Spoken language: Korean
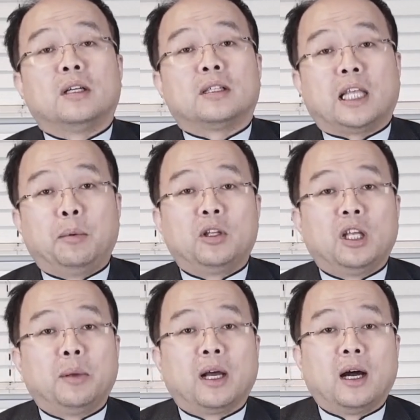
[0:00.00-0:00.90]
대면
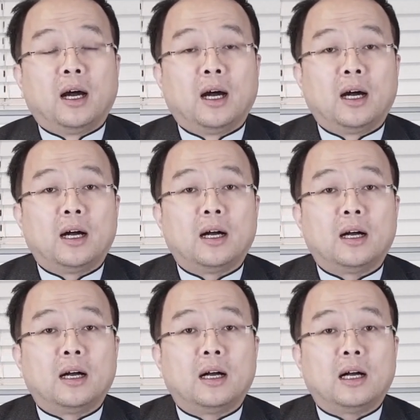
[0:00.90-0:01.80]
예배가
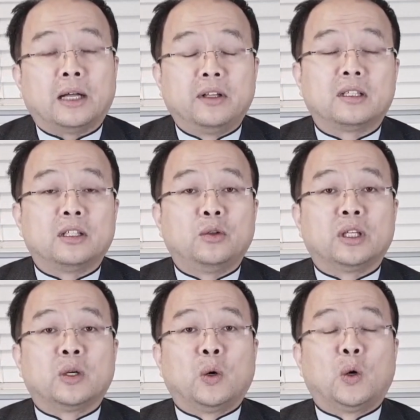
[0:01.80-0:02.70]
안 될 때도
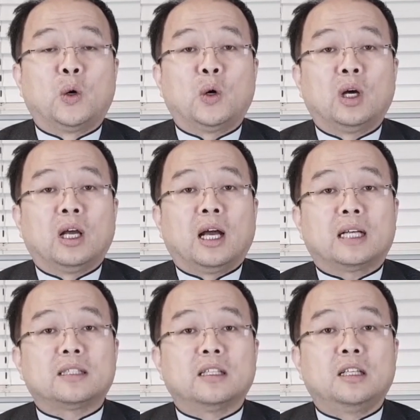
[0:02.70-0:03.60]
있고
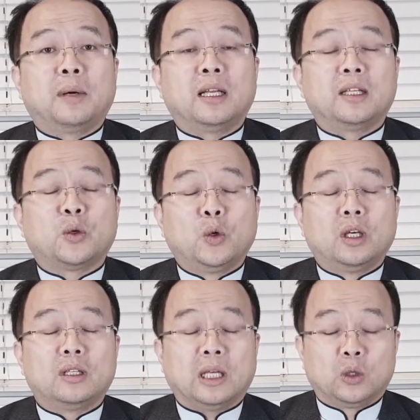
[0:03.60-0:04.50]
학생들이 많이
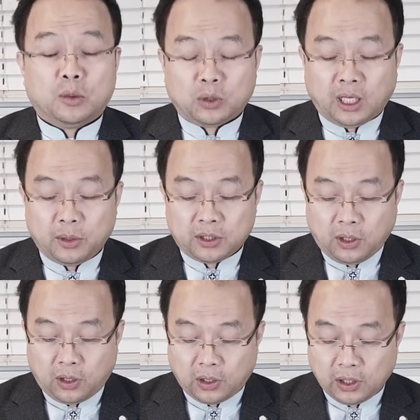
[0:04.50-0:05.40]
교회에 나오지 못하면서